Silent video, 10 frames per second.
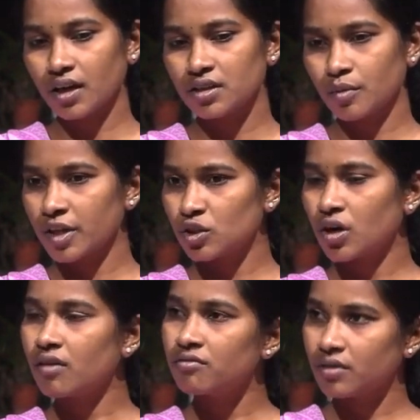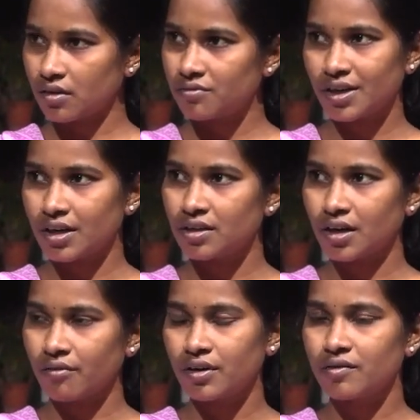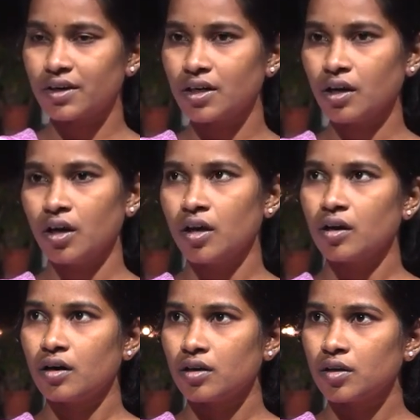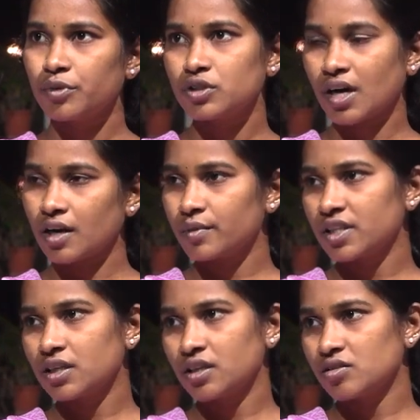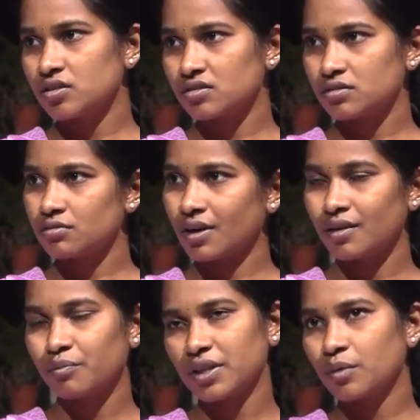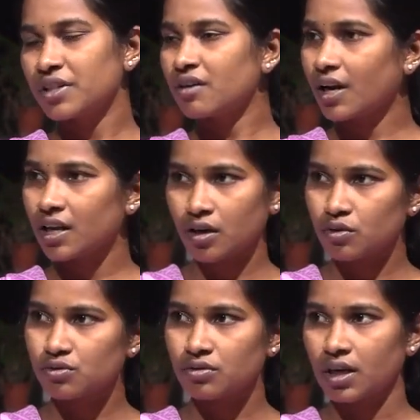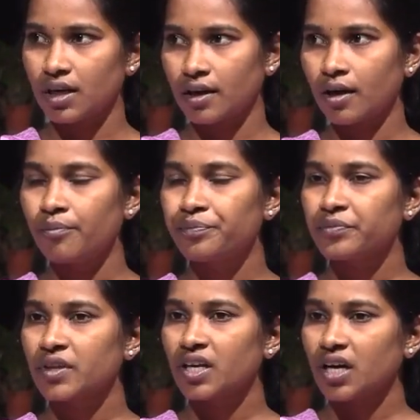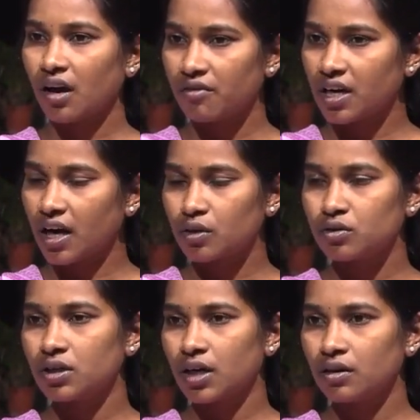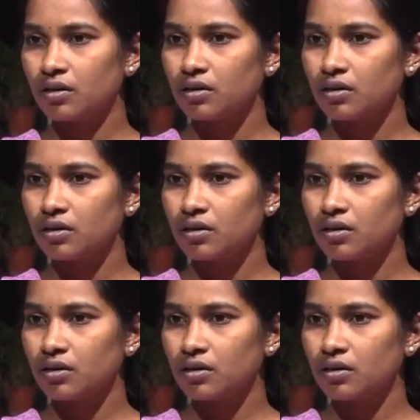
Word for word: దళిత బంధు అవి అన్ని అవనివ్వండి hmm. ఇప్పుడు చాలా మందికి టీచర్స్ వాళ్ళ పెద్ద పెద్ద వాళ్ళకే వస్తున్నాయన్న hmm, hmm. అవి కాకుండా